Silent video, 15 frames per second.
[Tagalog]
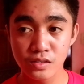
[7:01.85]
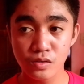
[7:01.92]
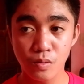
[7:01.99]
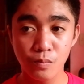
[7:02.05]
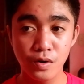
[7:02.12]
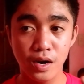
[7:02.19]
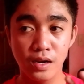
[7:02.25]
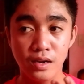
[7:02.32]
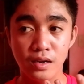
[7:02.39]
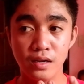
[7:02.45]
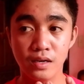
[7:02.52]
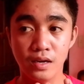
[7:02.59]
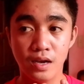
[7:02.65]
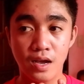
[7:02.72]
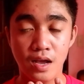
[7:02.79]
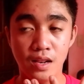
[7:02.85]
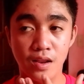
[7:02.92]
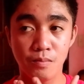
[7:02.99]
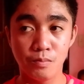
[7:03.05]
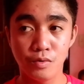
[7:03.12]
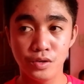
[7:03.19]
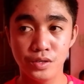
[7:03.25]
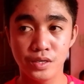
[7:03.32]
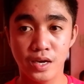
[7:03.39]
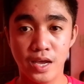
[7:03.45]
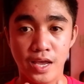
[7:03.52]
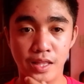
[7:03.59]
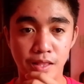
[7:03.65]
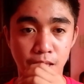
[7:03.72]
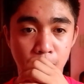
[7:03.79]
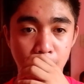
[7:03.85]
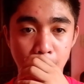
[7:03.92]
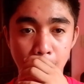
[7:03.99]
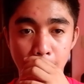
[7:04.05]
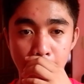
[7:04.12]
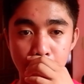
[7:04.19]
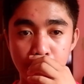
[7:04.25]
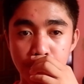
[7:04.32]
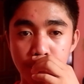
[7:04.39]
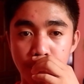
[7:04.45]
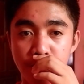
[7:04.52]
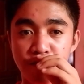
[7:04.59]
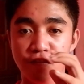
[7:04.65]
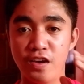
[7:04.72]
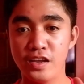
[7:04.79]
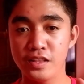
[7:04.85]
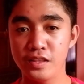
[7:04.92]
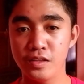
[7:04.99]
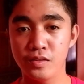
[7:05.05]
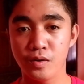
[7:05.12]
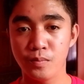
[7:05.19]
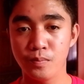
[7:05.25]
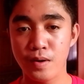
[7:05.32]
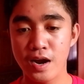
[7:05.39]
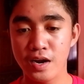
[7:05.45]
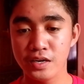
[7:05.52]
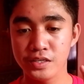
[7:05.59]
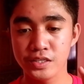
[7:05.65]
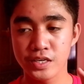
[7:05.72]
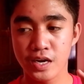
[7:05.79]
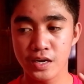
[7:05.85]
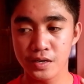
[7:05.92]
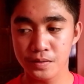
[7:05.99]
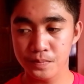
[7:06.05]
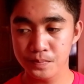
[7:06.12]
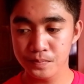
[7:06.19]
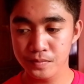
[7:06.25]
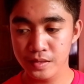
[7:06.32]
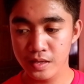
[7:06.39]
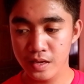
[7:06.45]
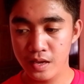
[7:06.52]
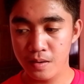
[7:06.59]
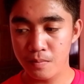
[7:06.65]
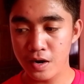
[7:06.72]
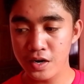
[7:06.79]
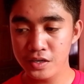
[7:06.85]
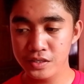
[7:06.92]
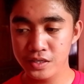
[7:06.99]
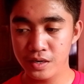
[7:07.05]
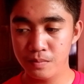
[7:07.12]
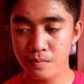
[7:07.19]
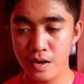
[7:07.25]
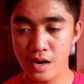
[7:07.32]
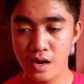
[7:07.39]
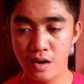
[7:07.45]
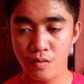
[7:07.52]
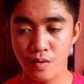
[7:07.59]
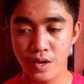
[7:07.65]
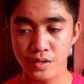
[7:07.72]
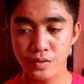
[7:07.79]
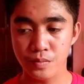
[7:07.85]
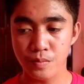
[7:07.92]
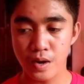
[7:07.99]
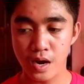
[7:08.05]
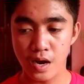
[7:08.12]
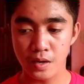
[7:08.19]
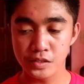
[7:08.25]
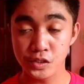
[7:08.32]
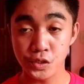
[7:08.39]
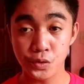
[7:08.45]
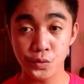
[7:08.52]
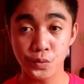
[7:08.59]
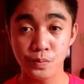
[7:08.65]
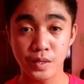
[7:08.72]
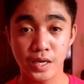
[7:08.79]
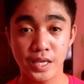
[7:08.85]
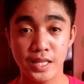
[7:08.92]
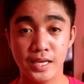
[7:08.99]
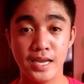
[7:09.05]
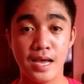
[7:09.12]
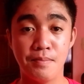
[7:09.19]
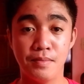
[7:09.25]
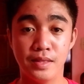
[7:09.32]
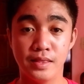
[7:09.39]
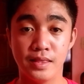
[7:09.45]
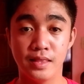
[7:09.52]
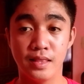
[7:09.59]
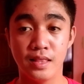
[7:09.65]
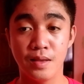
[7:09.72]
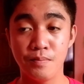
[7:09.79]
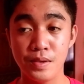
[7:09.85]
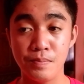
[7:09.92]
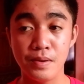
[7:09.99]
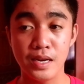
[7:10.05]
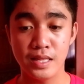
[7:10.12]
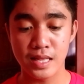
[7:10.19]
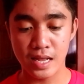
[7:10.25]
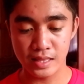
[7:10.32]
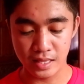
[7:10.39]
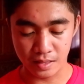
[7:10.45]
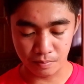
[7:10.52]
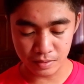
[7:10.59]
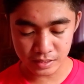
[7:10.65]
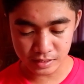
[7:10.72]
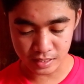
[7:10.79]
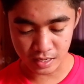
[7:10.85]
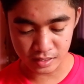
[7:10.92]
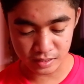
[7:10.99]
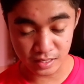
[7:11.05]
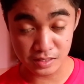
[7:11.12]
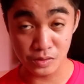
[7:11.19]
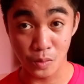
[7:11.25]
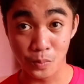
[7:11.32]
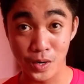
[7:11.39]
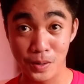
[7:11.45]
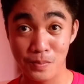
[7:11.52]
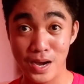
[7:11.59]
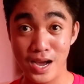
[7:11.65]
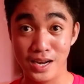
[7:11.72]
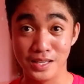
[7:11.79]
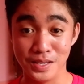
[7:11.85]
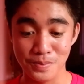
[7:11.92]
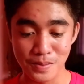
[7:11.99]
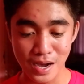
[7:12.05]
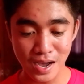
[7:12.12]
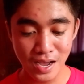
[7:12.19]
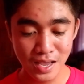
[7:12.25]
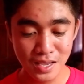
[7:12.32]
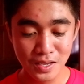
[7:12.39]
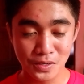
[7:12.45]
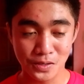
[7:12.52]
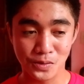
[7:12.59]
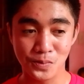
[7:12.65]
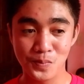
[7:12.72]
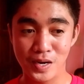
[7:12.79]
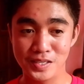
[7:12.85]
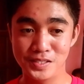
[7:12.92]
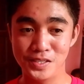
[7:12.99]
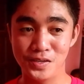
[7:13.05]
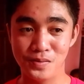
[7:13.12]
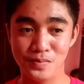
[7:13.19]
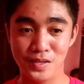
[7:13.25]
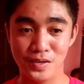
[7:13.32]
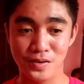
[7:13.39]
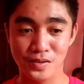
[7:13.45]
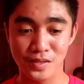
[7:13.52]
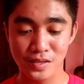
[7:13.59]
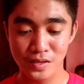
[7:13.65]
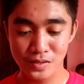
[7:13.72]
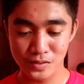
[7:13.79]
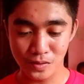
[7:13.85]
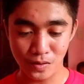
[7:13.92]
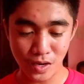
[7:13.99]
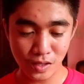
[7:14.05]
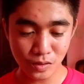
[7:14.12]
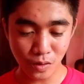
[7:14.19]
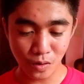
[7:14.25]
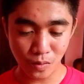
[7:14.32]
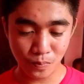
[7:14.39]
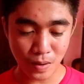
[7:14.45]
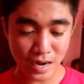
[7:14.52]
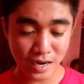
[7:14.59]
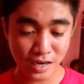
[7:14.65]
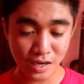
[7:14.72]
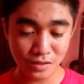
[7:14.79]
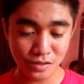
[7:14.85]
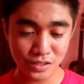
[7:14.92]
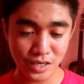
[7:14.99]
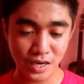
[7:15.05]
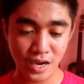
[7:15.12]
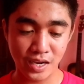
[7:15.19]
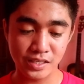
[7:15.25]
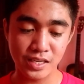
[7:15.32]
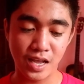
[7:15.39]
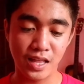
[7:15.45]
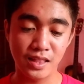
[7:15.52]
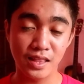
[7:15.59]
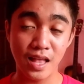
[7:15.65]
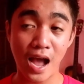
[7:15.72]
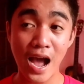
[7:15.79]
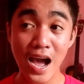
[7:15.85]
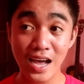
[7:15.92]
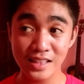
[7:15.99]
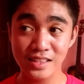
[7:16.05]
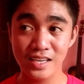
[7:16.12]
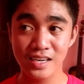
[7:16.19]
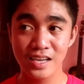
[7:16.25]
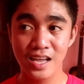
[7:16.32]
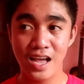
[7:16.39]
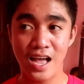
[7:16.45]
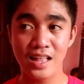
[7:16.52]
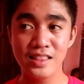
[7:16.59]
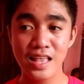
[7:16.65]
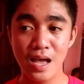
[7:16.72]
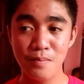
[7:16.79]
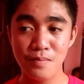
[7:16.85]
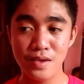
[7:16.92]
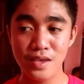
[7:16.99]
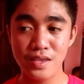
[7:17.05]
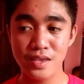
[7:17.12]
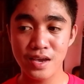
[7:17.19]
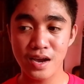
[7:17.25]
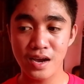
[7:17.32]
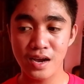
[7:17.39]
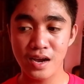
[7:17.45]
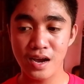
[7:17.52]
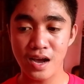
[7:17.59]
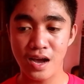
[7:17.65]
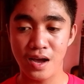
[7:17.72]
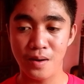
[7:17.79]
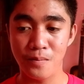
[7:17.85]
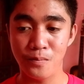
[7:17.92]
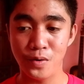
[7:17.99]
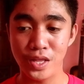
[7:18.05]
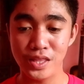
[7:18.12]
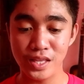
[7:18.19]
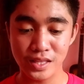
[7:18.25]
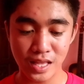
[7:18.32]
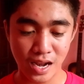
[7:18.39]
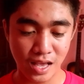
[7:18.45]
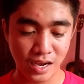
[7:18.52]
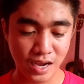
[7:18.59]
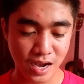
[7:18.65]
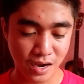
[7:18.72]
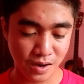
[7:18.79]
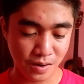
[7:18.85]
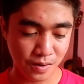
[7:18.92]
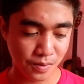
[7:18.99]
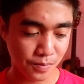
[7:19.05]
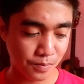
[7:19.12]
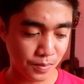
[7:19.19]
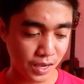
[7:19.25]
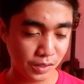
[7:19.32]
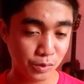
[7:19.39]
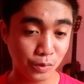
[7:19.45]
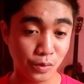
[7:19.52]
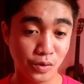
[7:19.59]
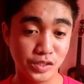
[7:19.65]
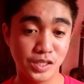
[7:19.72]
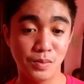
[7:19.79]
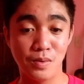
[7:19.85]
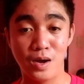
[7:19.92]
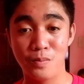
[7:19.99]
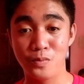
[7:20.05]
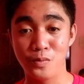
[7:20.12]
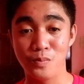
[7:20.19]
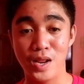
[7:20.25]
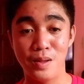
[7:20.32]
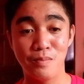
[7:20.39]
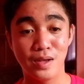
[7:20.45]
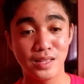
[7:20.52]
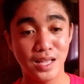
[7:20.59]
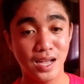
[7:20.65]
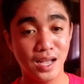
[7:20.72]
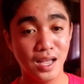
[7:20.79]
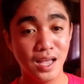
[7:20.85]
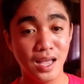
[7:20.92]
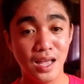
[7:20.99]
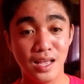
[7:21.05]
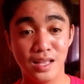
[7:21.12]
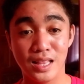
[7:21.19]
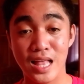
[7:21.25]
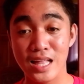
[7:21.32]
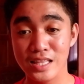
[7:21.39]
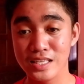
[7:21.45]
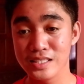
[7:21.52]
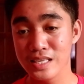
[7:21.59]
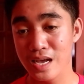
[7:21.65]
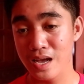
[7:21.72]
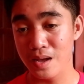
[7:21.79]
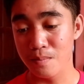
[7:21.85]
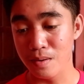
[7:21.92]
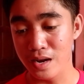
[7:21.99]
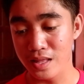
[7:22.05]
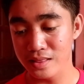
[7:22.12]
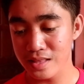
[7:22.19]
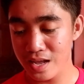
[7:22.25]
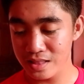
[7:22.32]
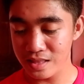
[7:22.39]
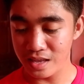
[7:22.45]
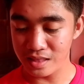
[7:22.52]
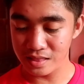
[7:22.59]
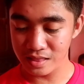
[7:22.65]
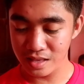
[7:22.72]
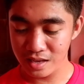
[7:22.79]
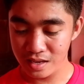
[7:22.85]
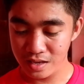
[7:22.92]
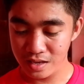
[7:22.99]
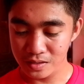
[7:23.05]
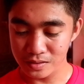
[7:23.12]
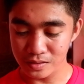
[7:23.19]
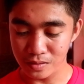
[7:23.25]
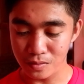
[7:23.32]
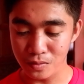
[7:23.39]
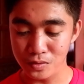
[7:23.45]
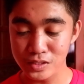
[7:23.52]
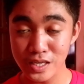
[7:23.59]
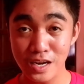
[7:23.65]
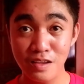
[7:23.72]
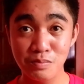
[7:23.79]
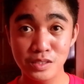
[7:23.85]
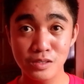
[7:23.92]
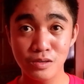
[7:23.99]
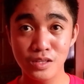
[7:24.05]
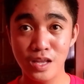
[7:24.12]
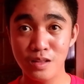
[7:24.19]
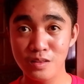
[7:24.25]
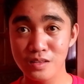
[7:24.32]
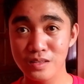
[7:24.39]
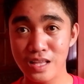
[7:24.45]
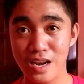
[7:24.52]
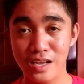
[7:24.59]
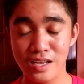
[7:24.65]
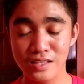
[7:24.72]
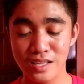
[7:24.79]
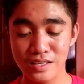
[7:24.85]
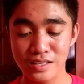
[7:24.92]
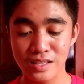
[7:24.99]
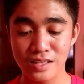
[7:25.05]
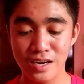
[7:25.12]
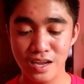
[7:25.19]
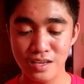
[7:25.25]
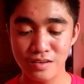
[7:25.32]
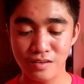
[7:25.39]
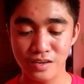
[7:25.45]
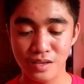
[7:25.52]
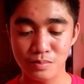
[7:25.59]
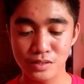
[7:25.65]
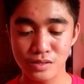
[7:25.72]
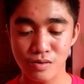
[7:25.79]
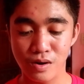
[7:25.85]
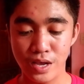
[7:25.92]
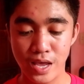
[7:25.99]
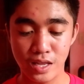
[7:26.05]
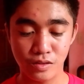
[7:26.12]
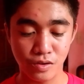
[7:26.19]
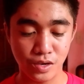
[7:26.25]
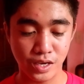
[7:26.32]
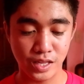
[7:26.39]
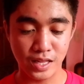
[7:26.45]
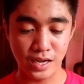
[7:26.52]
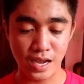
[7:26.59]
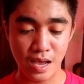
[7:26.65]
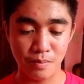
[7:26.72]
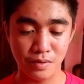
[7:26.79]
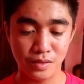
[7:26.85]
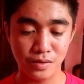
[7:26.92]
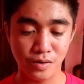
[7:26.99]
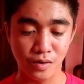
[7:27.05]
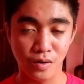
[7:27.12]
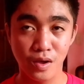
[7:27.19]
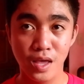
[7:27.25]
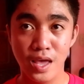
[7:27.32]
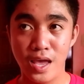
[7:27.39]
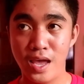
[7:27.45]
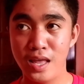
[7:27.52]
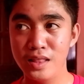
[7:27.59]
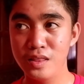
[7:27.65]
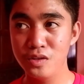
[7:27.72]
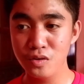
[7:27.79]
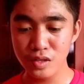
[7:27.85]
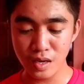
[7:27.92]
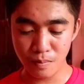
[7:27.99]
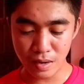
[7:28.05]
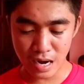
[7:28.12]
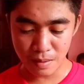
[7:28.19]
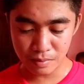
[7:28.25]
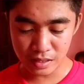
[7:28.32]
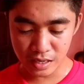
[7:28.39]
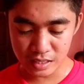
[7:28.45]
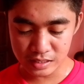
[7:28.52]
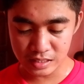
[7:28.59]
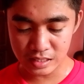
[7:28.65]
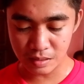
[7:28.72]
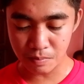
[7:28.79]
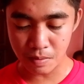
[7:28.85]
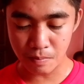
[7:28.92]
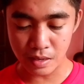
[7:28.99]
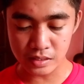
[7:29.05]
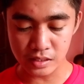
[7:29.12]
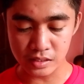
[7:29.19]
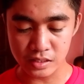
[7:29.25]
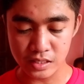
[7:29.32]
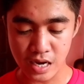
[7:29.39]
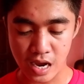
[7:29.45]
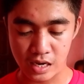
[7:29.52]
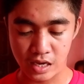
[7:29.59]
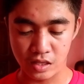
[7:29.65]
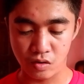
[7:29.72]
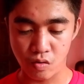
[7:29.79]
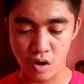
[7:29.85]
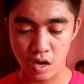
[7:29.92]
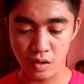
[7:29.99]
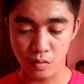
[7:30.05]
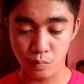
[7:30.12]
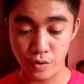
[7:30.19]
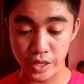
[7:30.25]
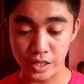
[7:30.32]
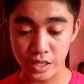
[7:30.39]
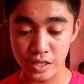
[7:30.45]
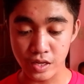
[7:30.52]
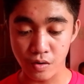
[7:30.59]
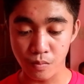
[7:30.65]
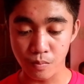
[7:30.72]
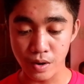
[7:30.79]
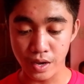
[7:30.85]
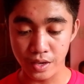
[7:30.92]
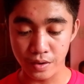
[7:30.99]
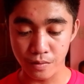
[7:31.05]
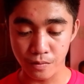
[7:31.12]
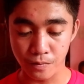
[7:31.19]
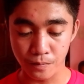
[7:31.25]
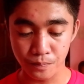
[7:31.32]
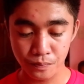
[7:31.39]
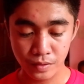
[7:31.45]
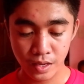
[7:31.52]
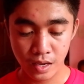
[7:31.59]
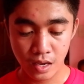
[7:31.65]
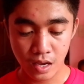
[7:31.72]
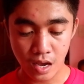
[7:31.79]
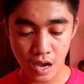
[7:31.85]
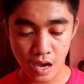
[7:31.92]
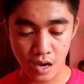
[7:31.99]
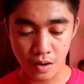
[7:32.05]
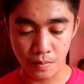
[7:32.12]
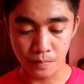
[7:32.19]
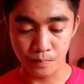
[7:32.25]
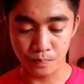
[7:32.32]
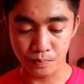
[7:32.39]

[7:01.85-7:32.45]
sobrang alambon niya and uh, yung effect nito para siyang para siyang mga kuan yung mga serum na ginagamit na bibili natin minsan na sobrang mahal di ba yung mga serum na yon so ito parang ganun siya guys and at ang dami niyang uh, pwede talagang maitulong sa mga problema na natin sa balat natin So, sa lips ko din, talagang nagda-dry yung lips ko kaya ito yung ginagamit ko. And yun nga, marami din kasi nagme-message sa akin kung uh, pwede daw ba yung, um,